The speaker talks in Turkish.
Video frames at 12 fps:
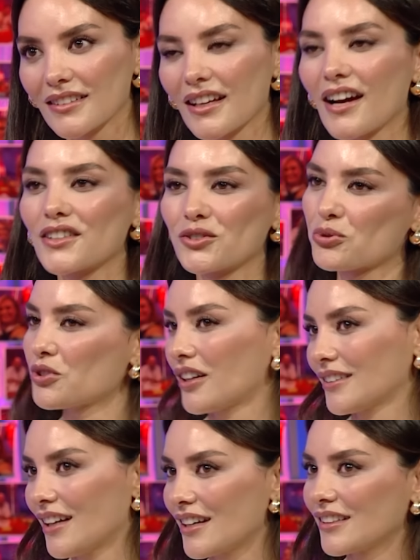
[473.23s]
Artık
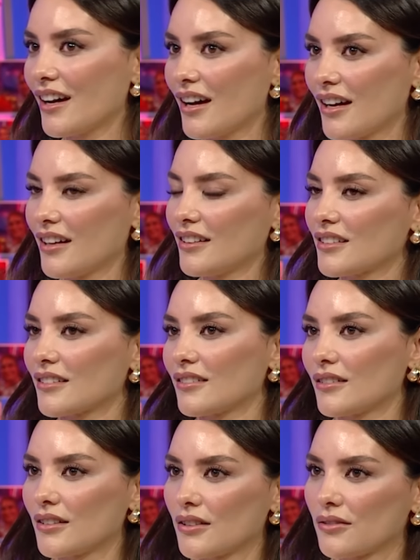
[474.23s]
uçaklar daha
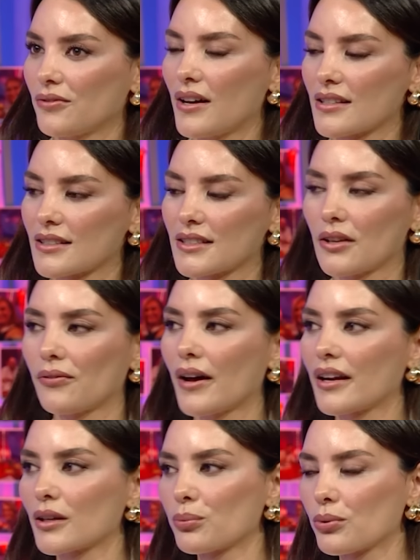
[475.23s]
e, fazla
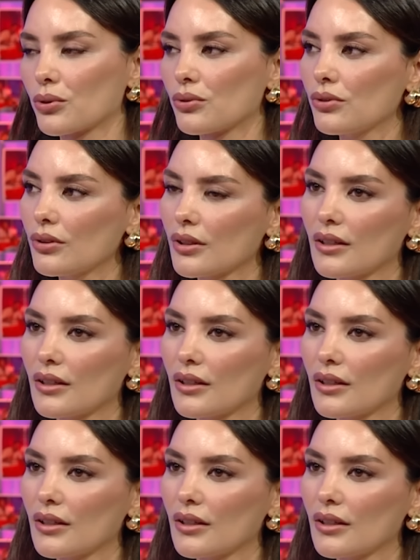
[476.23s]
sefer yapıyordu.